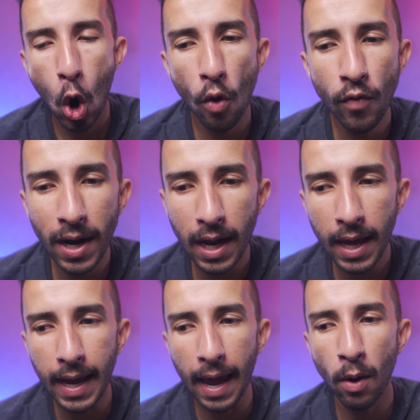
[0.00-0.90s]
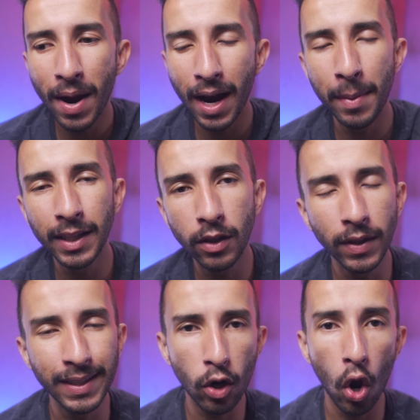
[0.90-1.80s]
Overlay é uma camada que
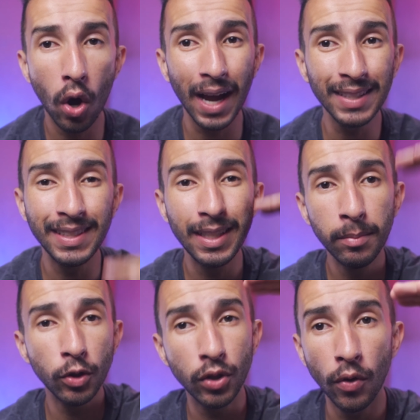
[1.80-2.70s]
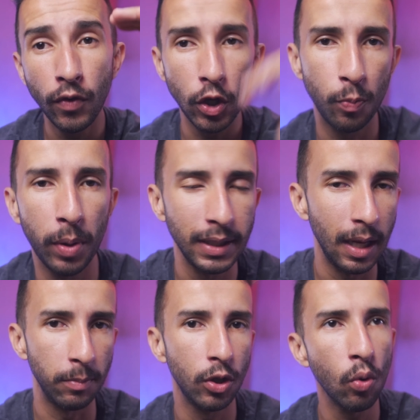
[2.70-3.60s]
você coloca acima do seu vídeo. Por
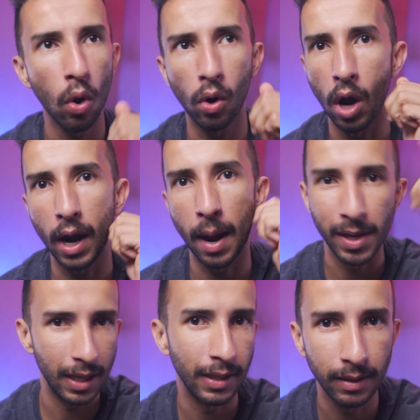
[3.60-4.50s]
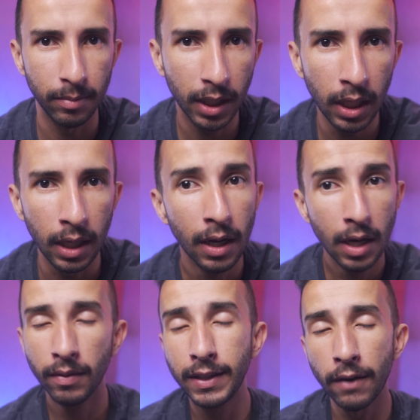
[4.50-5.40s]
exemplo, se eu colocar uma camada acima aqui,
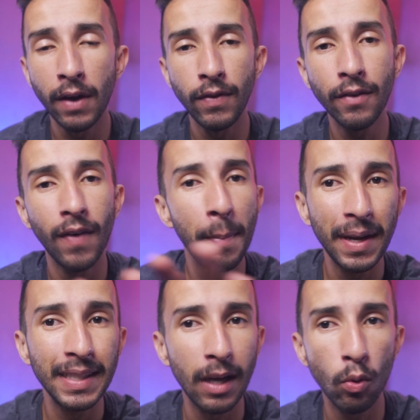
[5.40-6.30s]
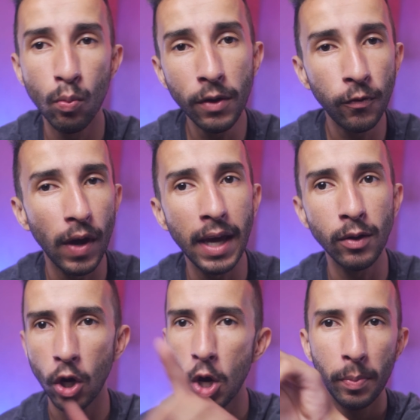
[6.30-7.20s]
você vai ver que vai aparecer algum
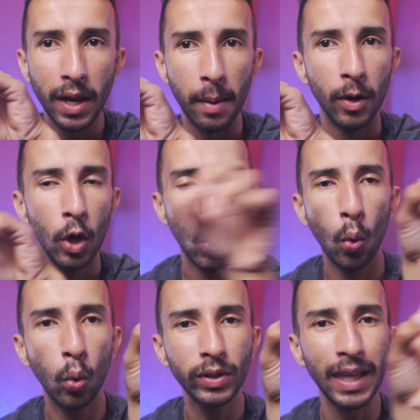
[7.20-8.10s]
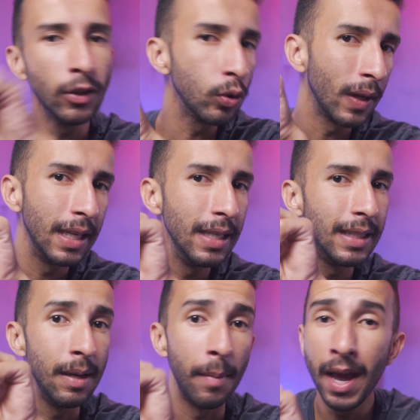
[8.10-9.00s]
efeito. Por exemplo, o texto aqui em
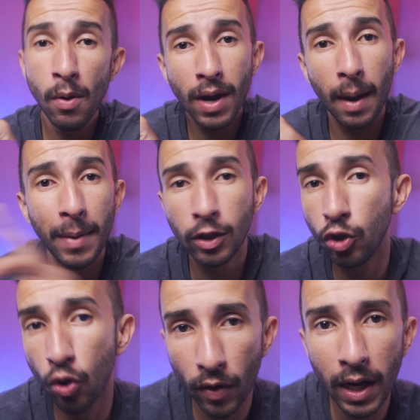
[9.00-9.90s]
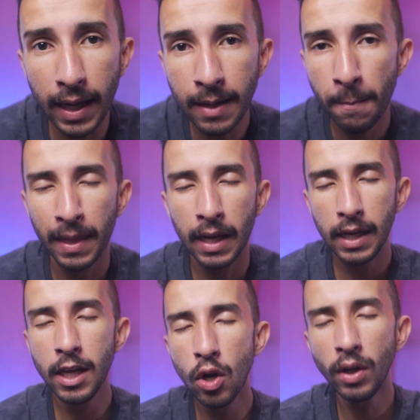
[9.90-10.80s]
cima é uma camada de overlay
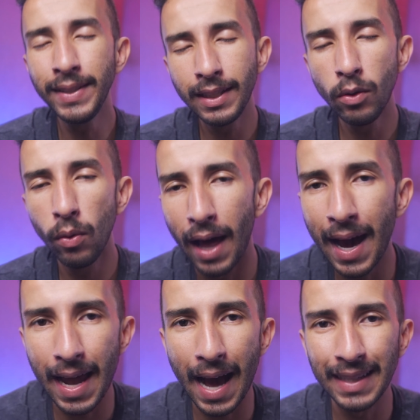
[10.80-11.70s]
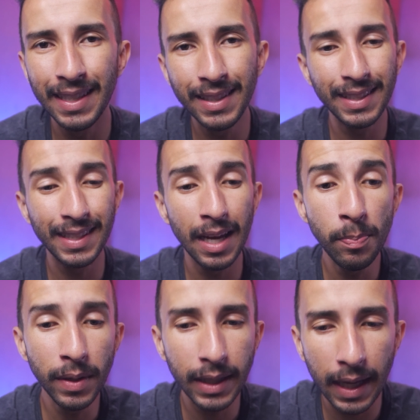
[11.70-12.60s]
e nosso celular a gente
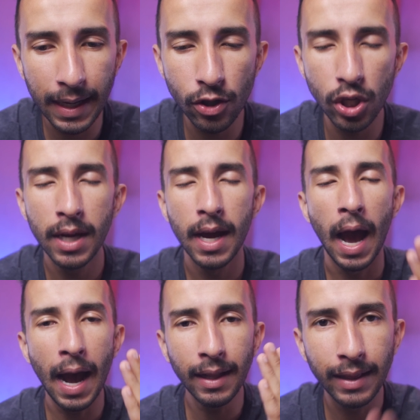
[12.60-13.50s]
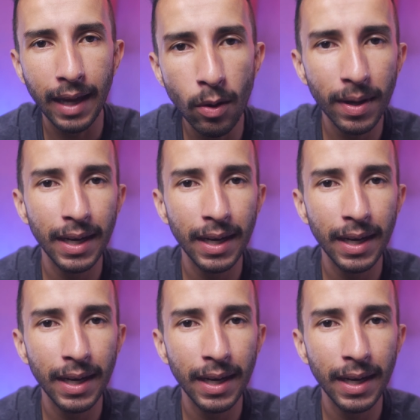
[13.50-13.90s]
sempre tende a ter uma